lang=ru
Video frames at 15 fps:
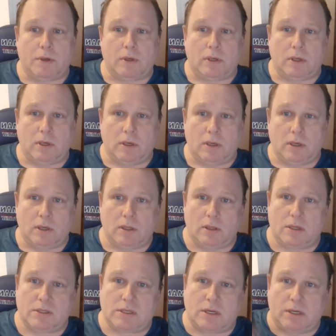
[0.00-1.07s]
и
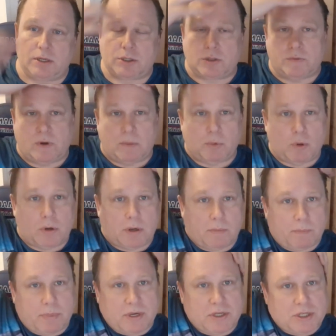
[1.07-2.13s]
надо сказать, что во
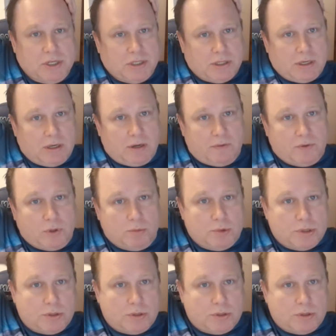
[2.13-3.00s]
многом причина в том,